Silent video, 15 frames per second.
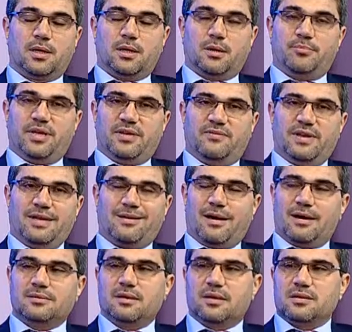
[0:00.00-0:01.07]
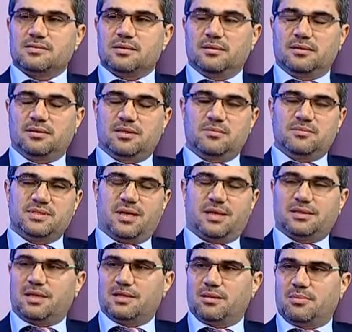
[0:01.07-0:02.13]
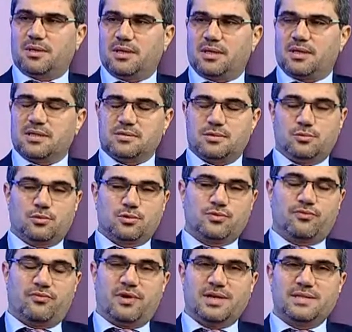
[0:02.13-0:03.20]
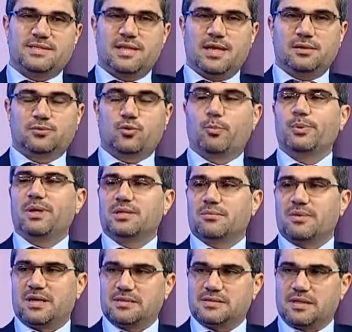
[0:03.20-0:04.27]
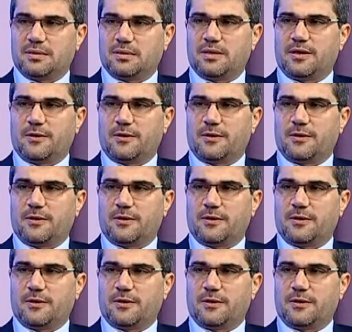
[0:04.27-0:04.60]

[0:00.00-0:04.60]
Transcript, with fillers: Periferik arter hastalığı dediğimizde atar damarları kastediyoruz. Varisler toplar damar hastalıkları. Hı